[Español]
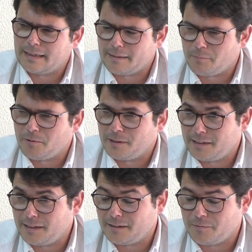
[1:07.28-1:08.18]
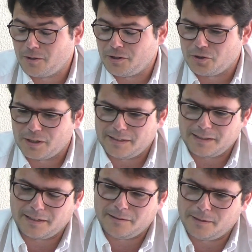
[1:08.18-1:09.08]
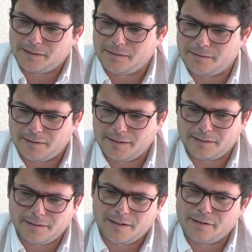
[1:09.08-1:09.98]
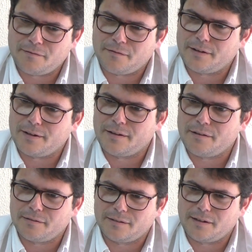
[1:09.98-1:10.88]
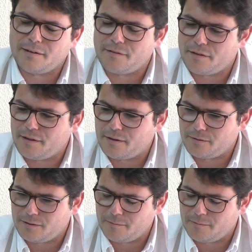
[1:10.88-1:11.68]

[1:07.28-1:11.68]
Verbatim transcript: campo del Betis, como he dicho antes, que el Betis 3 Tenerife, Tenerife 0 en